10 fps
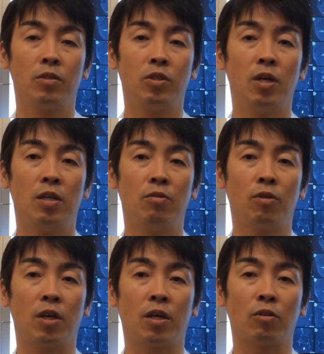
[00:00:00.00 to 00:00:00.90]
時間
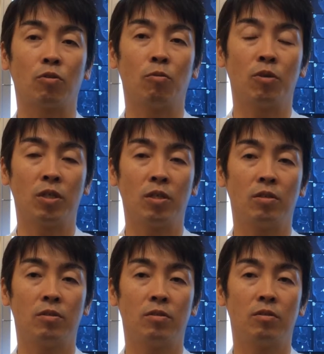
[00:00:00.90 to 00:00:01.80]
の経過とともに
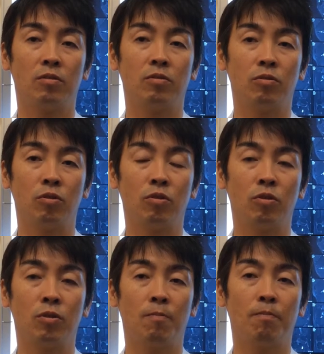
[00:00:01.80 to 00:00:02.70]
頭
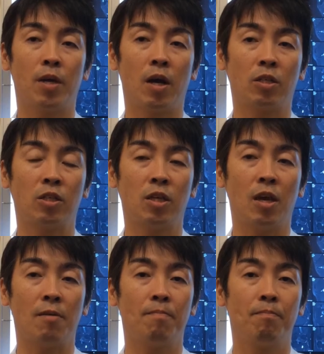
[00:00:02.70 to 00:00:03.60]
痛、吐き
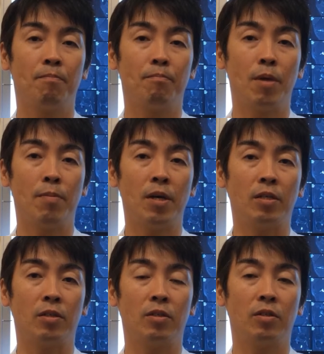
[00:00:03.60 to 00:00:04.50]
気、めま
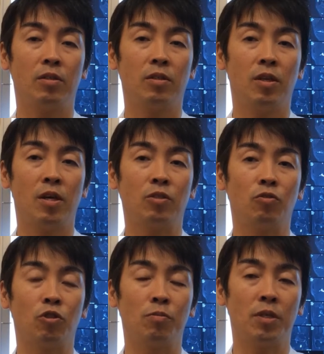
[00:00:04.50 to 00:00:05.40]
い、手
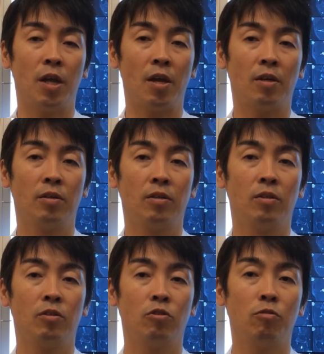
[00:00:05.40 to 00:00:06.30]
足のしびれ、
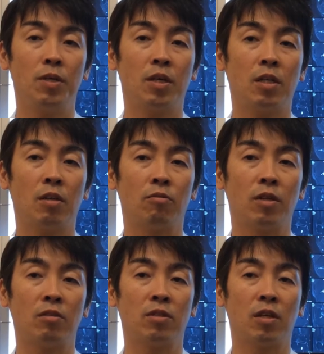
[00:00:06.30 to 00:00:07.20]
首肩
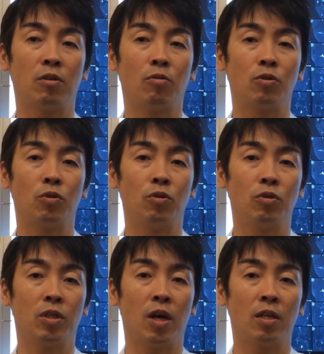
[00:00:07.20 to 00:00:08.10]
のだるさなどの症
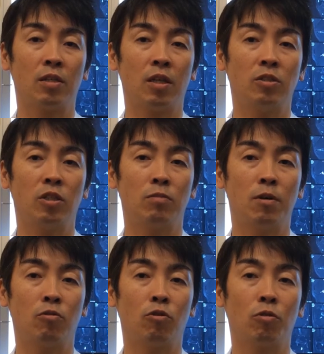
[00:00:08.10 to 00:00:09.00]
状に発展してし
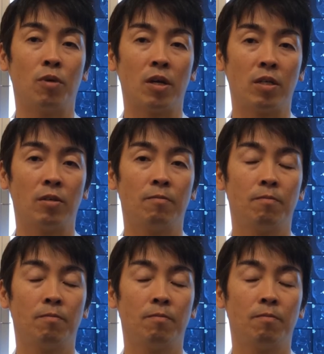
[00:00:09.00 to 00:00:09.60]
まうこともあり、